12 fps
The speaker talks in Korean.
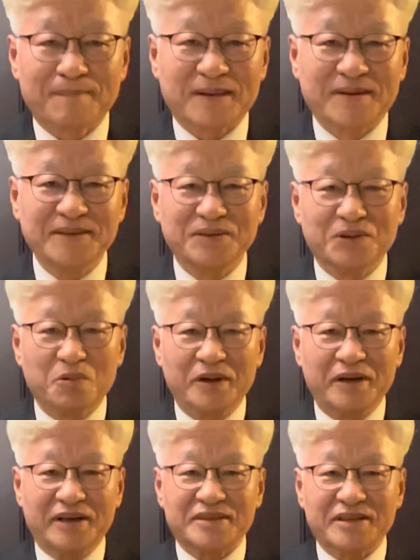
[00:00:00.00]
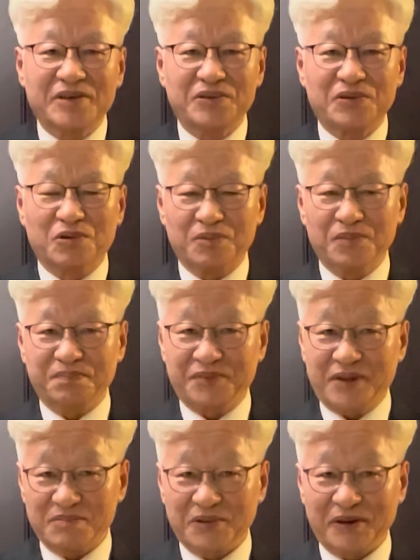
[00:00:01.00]
그 영혼의 자유로움
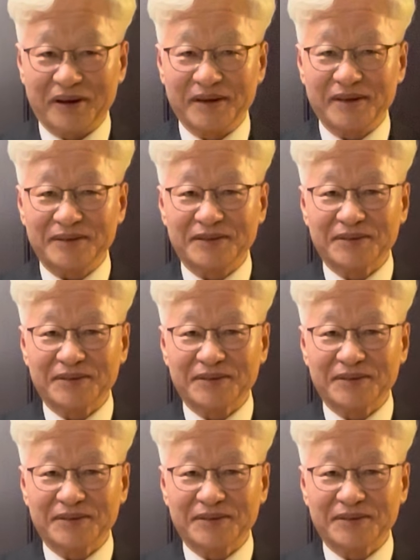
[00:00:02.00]
때문에